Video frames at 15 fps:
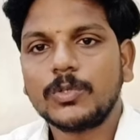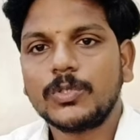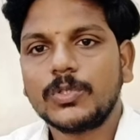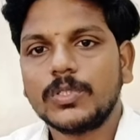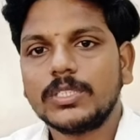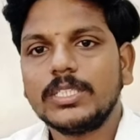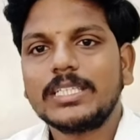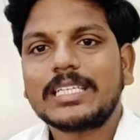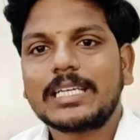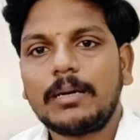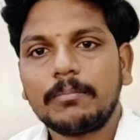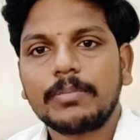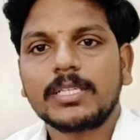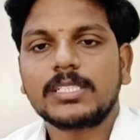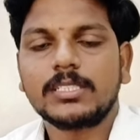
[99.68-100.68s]
ரூட் வந்து
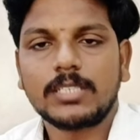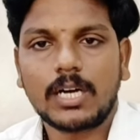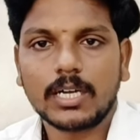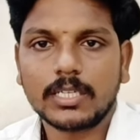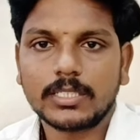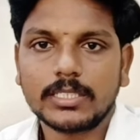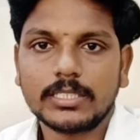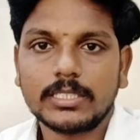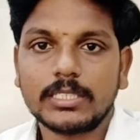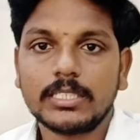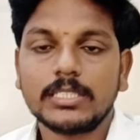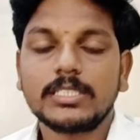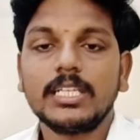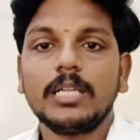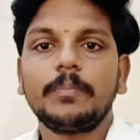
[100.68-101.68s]
கம்ப்ரெஷன் ஆகுது
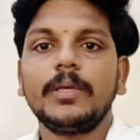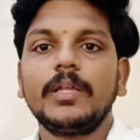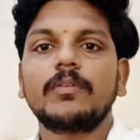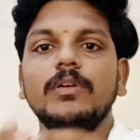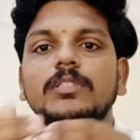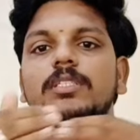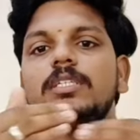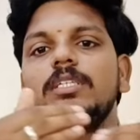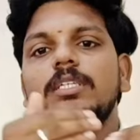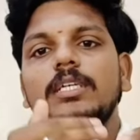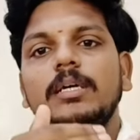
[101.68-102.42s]
சில பேருக்கு வந்து